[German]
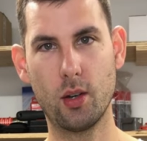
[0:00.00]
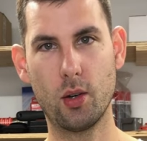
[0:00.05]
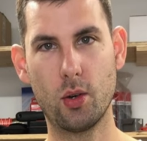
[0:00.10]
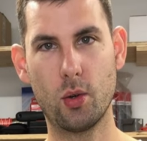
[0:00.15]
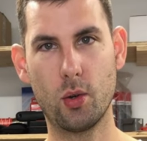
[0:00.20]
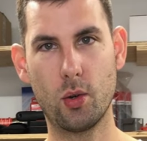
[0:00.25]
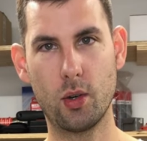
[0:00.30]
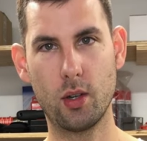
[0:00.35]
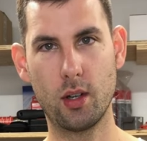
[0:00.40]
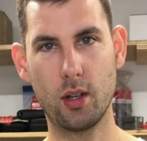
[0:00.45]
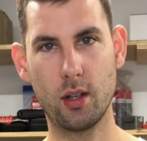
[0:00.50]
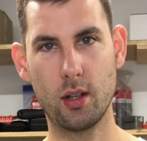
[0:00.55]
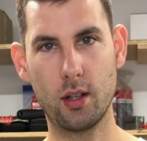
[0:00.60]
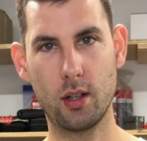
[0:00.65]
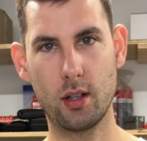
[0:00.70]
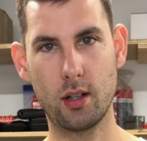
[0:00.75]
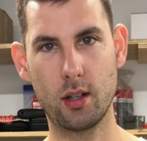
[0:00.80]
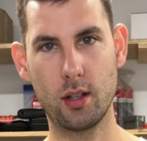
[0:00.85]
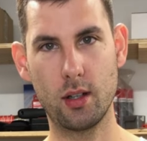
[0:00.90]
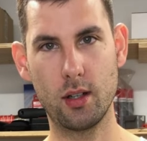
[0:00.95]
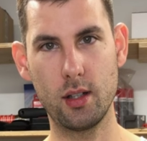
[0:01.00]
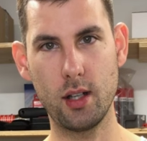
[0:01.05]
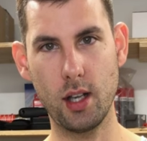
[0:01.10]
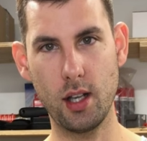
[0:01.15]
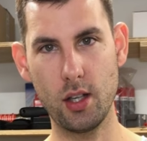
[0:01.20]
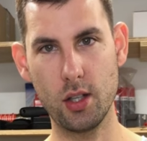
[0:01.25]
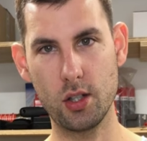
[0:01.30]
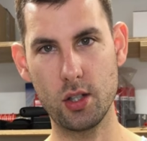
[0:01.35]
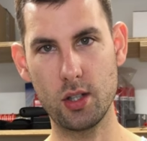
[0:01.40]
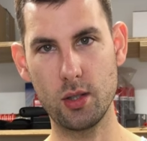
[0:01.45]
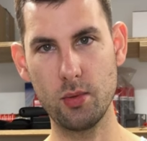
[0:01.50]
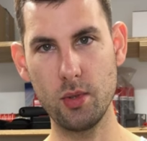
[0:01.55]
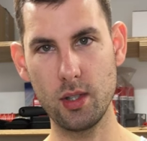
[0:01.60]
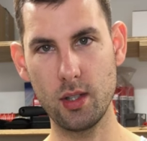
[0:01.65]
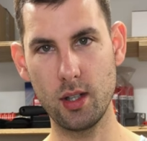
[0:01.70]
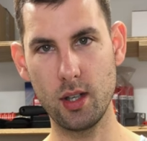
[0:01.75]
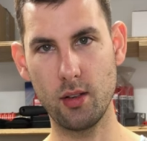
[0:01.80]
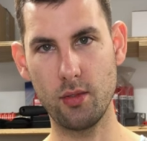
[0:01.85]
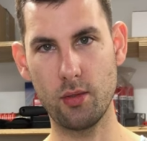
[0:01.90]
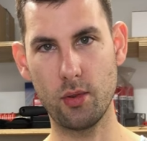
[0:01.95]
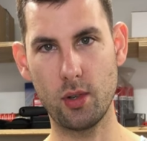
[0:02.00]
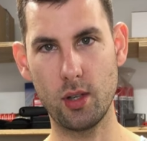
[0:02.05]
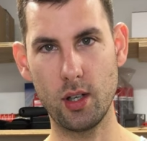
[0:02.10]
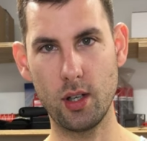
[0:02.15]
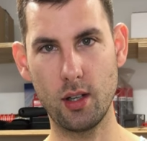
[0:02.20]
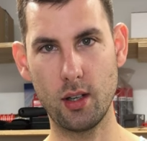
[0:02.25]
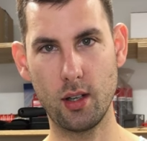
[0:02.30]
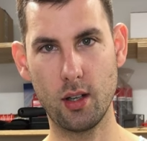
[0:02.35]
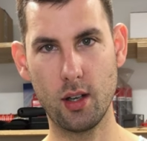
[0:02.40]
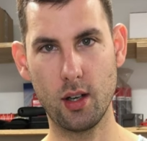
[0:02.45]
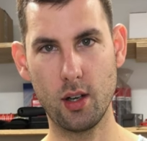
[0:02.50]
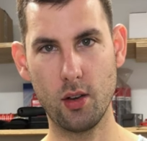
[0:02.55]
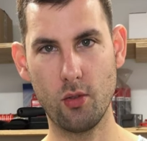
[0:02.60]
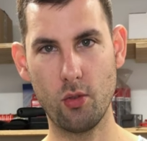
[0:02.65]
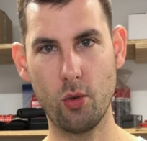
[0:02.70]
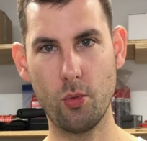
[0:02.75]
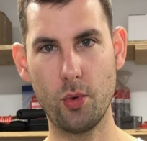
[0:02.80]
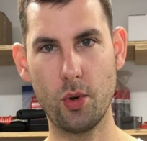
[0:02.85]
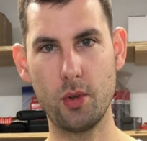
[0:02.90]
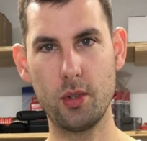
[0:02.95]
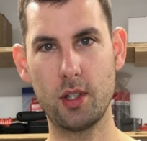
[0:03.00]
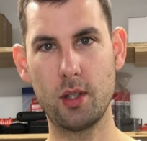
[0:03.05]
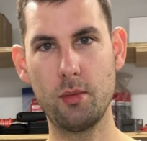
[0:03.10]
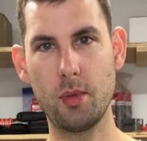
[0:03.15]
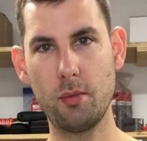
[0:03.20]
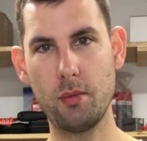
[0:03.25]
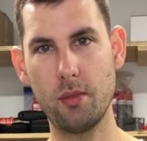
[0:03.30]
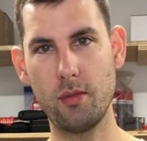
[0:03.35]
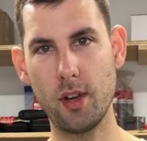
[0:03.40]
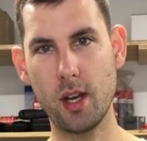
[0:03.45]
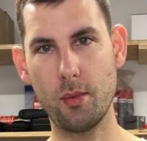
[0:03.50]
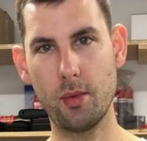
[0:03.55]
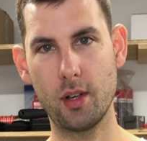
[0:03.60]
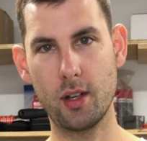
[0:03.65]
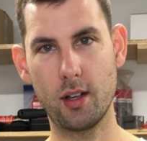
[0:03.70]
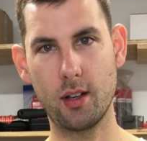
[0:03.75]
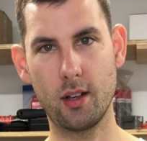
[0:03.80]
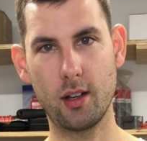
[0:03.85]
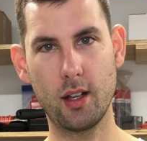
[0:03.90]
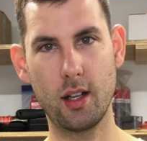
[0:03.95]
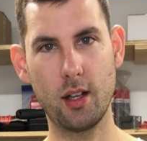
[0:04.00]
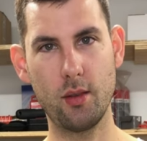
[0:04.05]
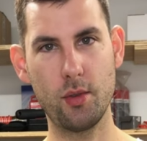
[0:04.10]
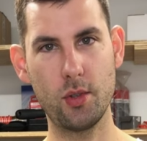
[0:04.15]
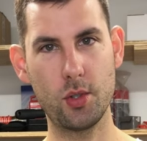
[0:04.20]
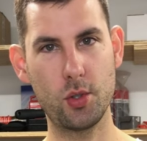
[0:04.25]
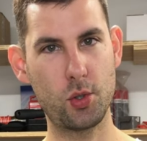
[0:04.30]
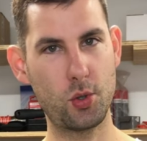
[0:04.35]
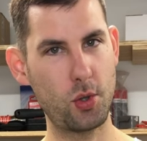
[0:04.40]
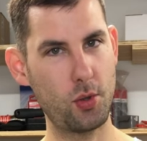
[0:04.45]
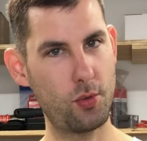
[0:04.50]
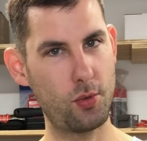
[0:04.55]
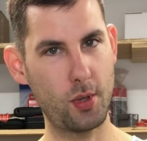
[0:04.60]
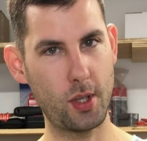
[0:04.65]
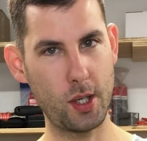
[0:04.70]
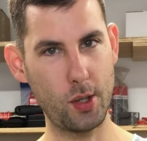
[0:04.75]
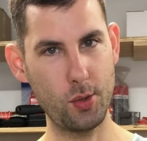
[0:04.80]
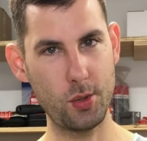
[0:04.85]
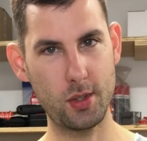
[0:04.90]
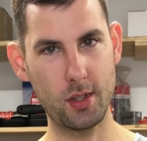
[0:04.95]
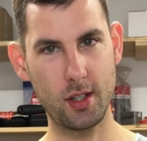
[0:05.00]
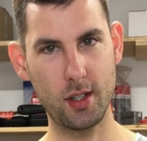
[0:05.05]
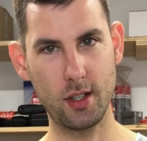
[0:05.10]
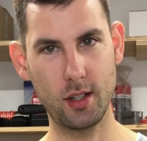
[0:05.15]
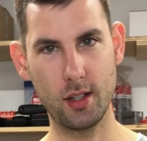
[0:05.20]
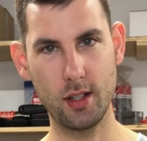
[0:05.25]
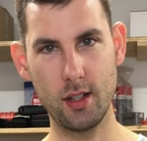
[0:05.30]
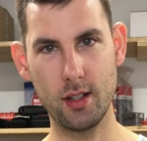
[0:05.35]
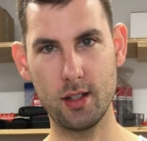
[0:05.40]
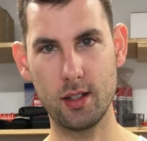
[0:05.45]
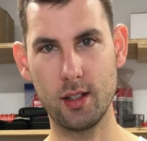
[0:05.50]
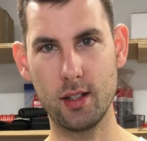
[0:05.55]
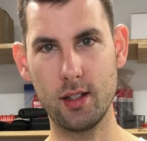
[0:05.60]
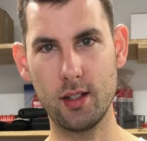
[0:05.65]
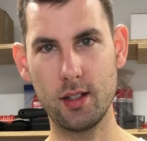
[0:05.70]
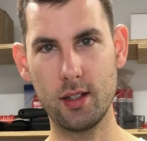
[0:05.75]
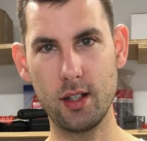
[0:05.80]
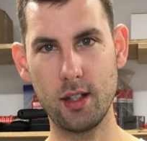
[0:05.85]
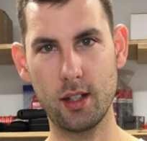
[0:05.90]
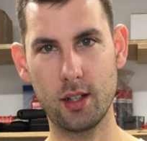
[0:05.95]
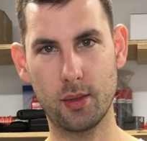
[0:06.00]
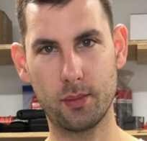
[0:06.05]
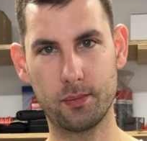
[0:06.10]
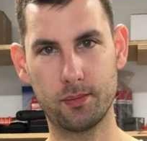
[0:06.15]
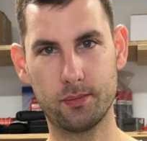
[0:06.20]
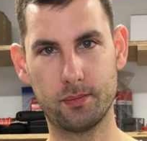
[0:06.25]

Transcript: und technisches Wissen erfordern, wo wir unseren Mitbewerbern ein gewisses Stück voraus sind in dieser Hinsicht.